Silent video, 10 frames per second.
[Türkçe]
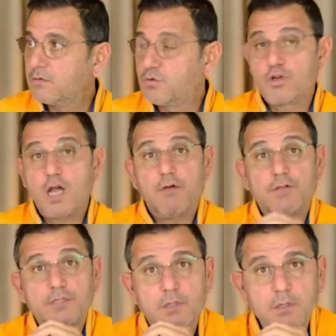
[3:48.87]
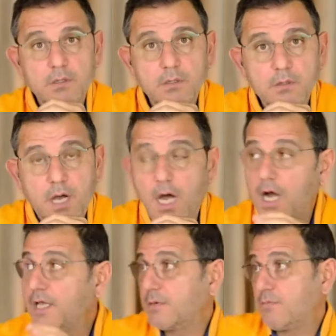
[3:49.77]
Türk kahvesi.
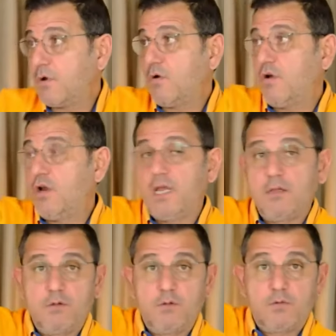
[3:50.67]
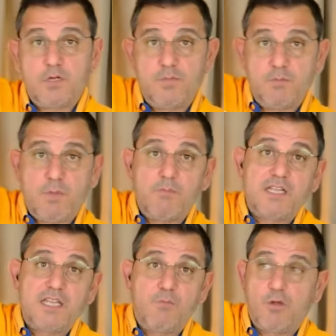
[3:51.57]
Hayır öyle ıı, bilmem
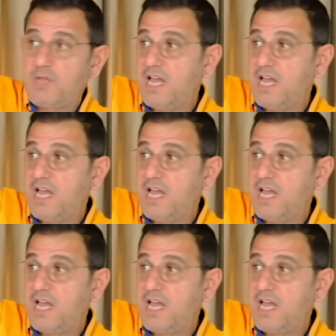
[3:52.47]
ne demiyorum.